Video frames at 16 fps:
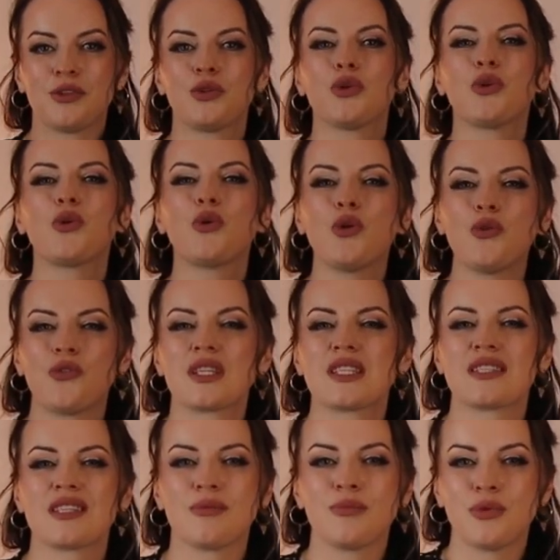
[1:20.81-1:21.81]
то кофе с
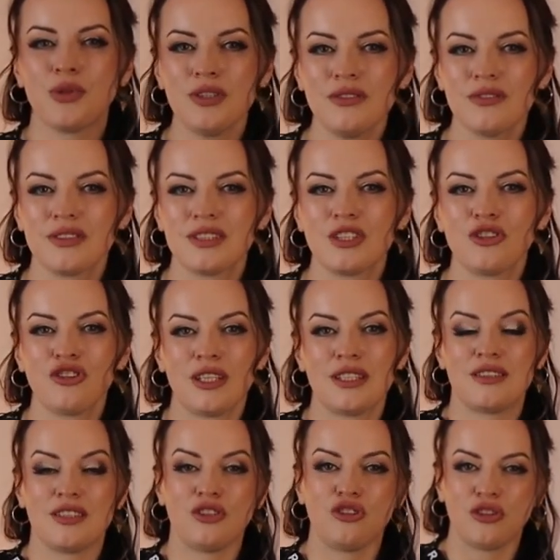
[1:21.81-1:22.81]
собой
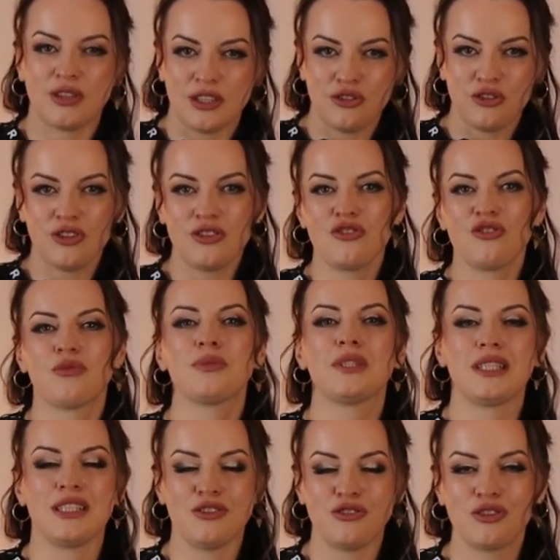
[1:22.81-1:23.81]
встречается чаще, чем
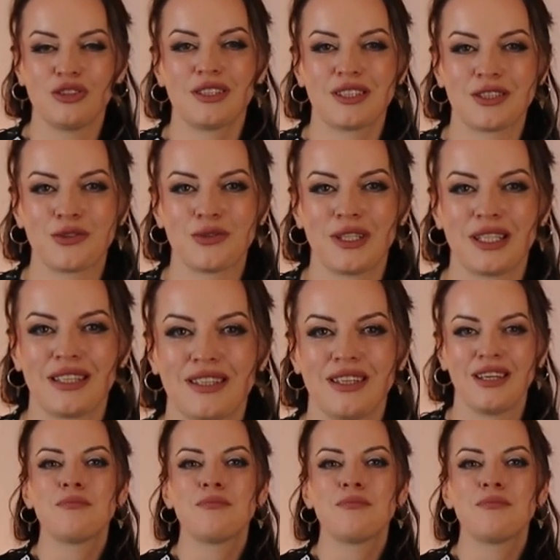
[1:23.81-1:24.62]
трещины на тротуаре.